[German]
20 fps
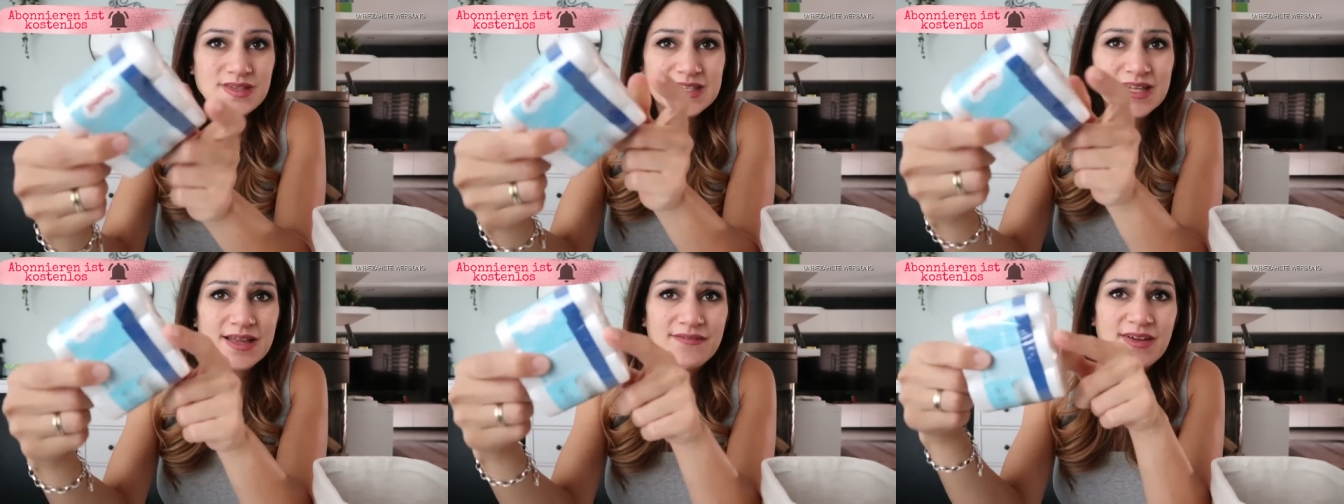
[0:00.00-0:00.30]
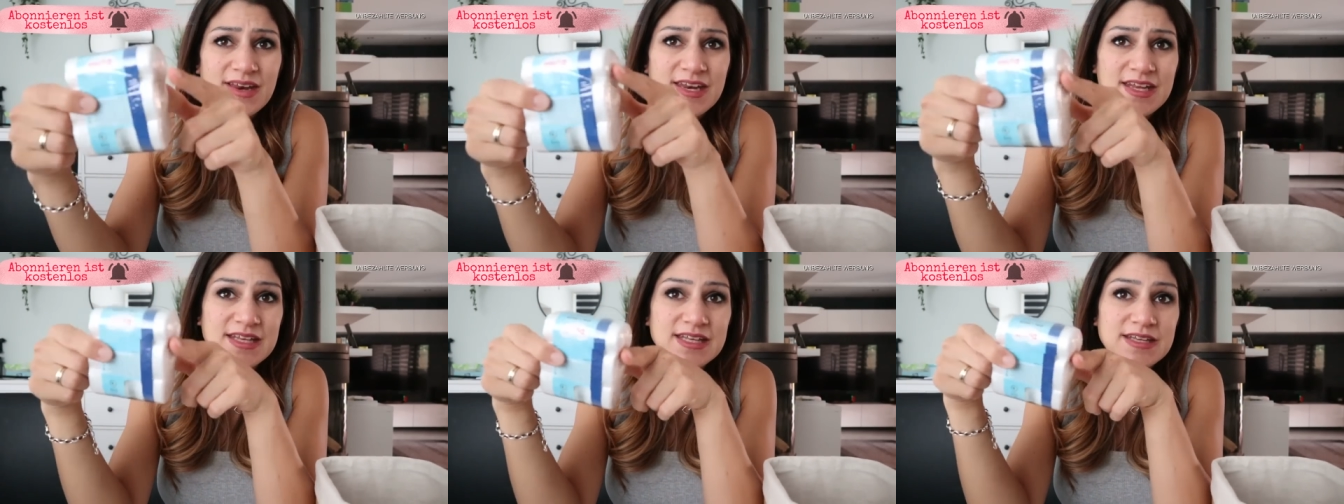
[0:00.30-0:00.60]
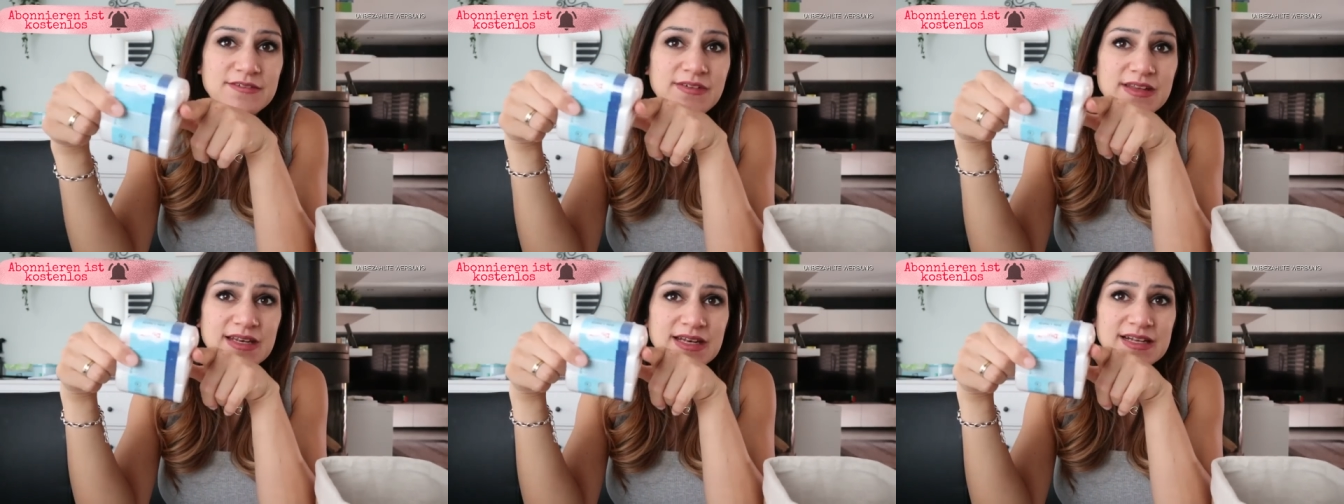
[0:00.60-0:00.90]
da werde ich
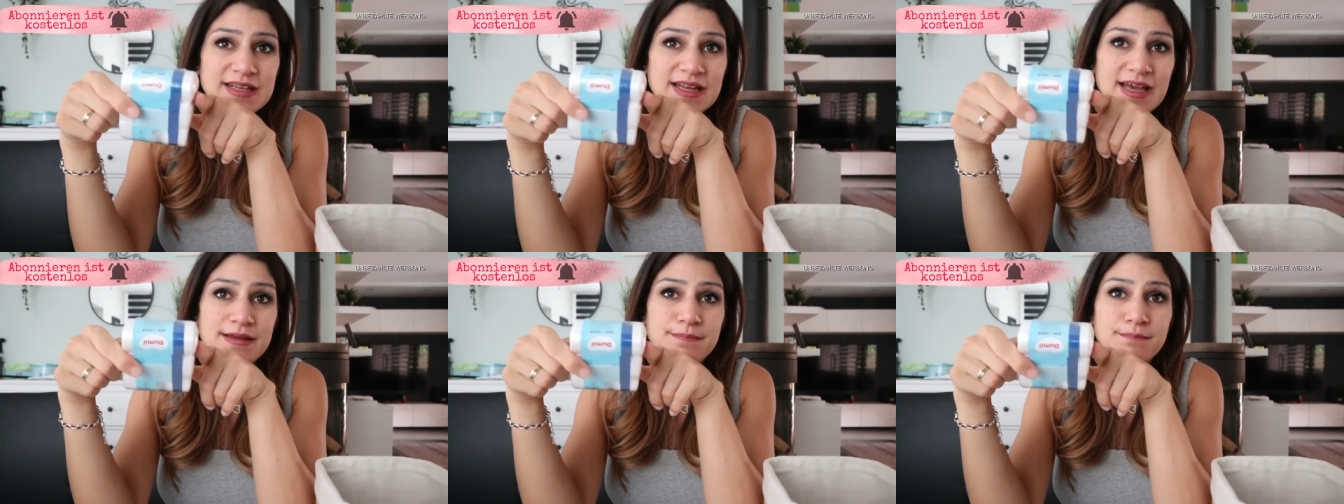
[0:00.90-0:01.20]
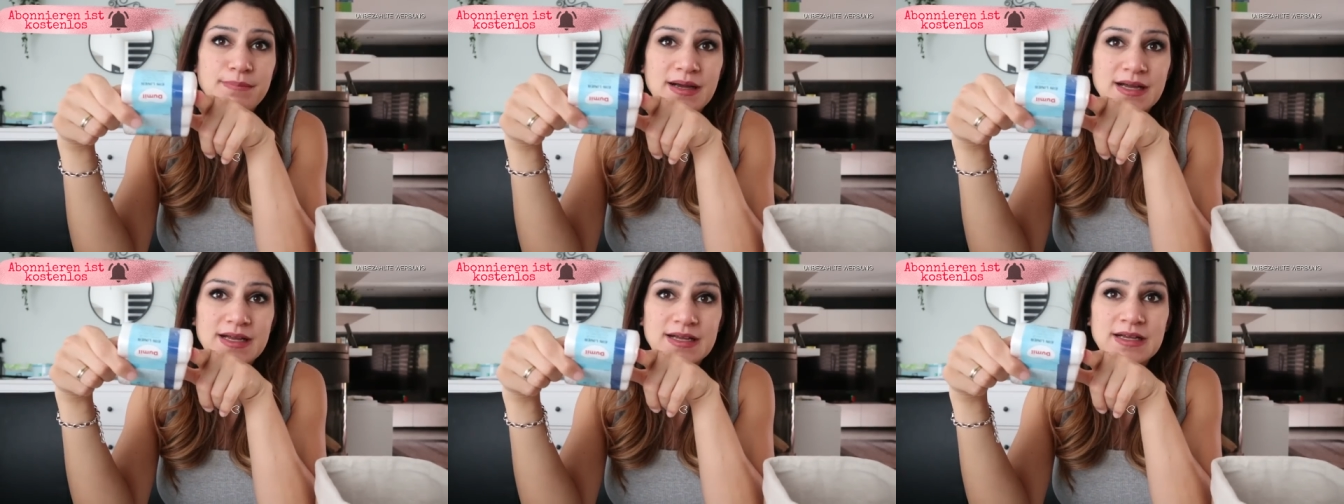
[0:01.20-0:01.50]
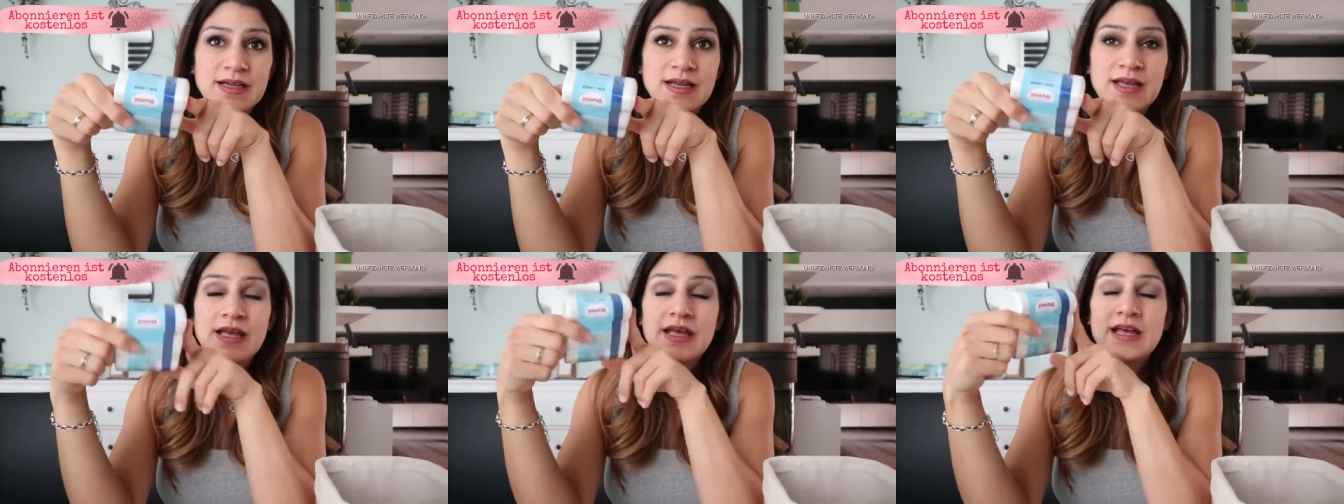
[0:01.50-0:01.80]
die Windeln
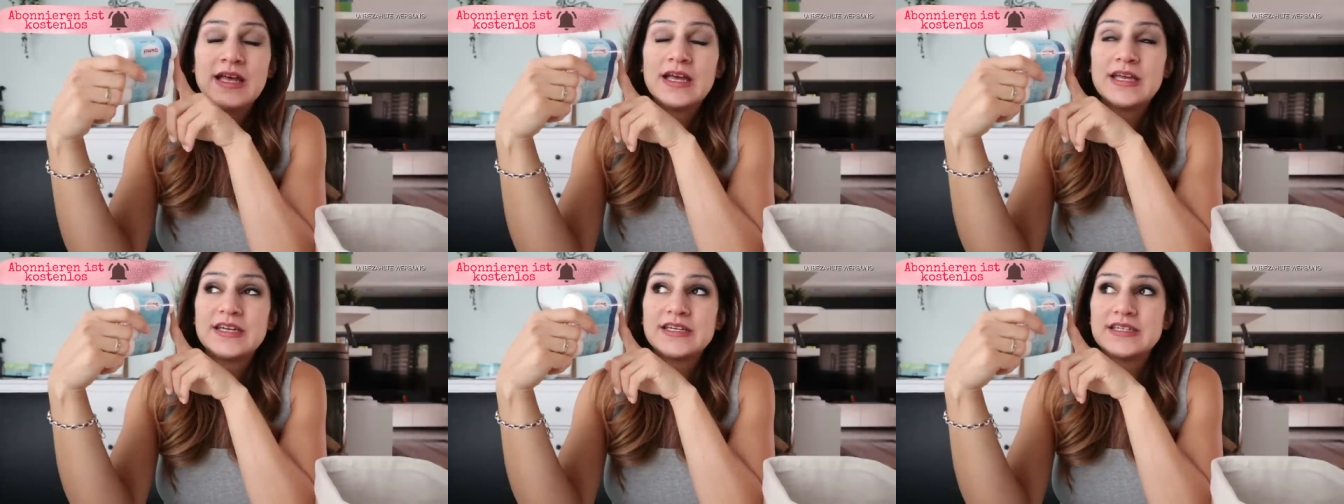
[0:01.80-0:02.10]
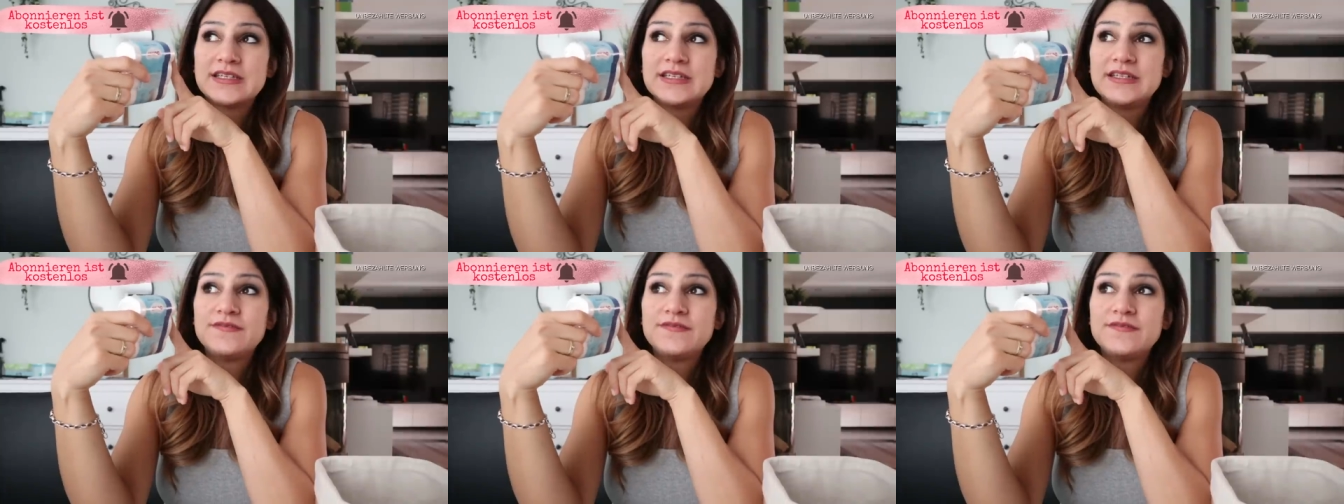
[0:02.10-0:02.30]
einpacken, denn